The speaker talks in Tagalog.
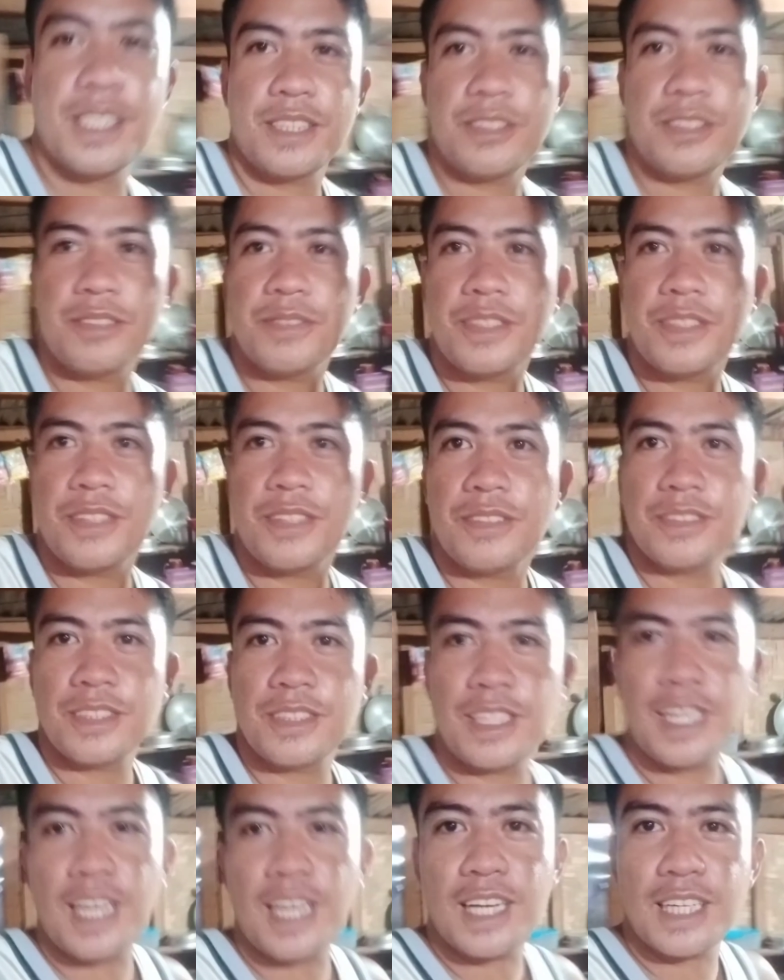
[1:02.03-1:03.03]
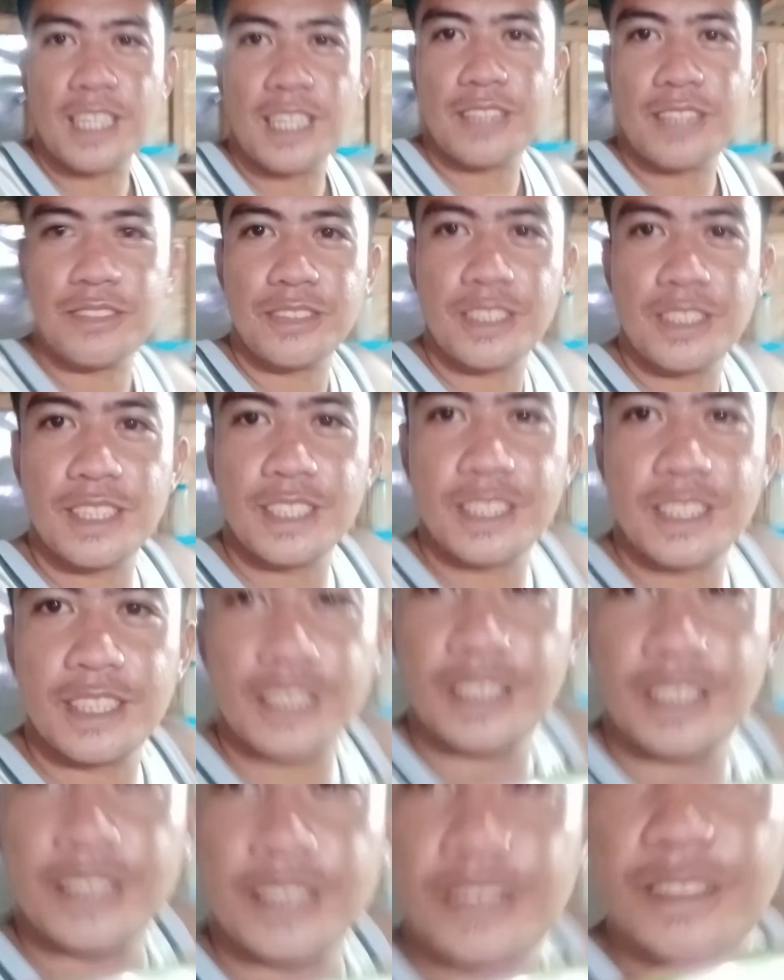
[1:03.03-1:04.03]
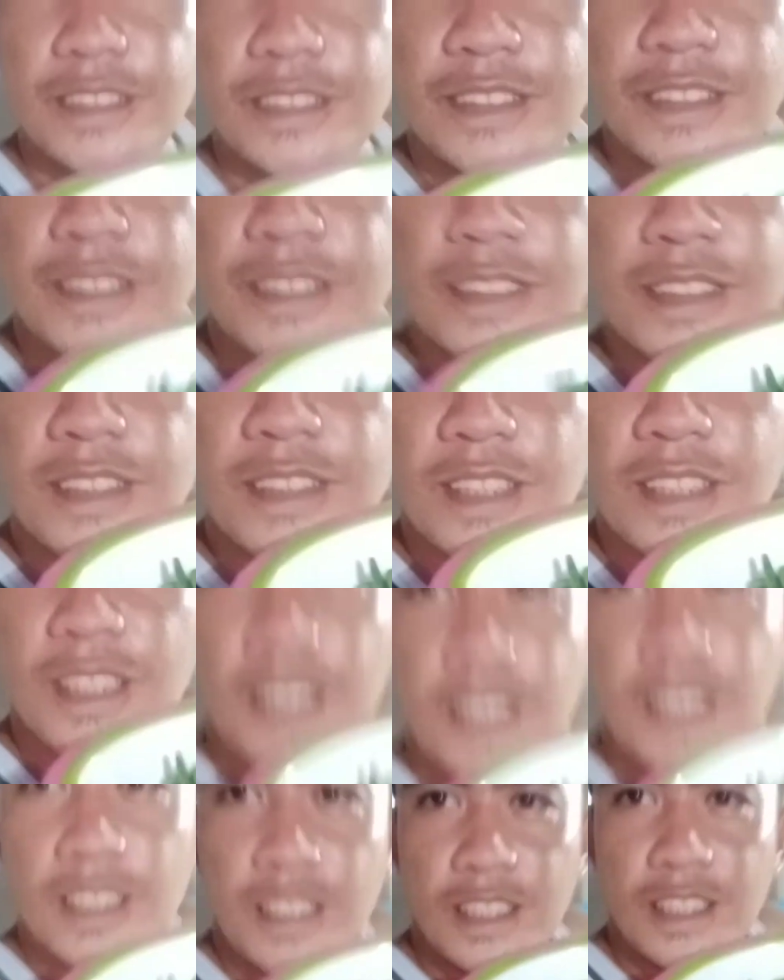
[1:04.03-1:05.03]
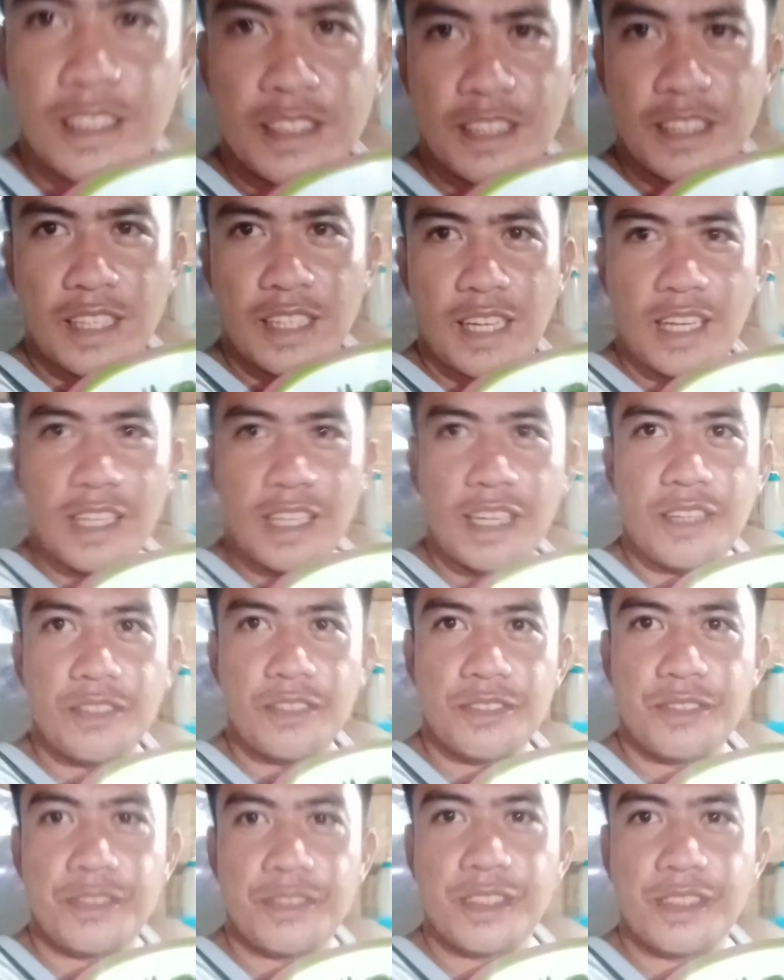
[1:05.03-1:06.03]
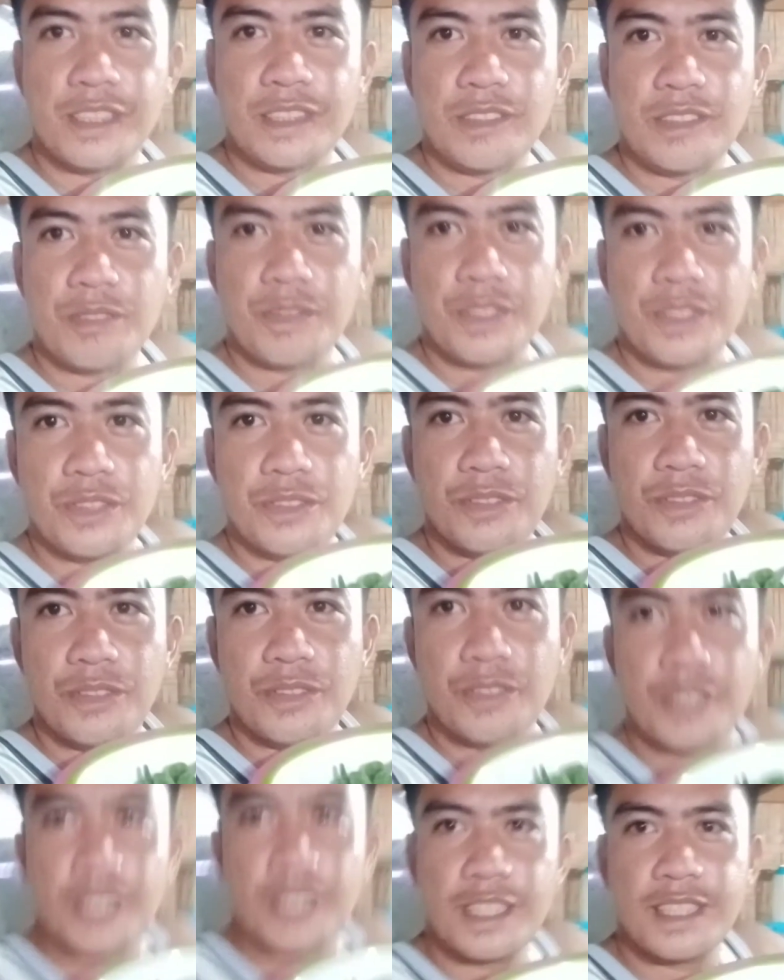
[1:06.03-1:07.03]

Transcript: katropa nilaga ko na yun nilaga ko na mga katropa yung okra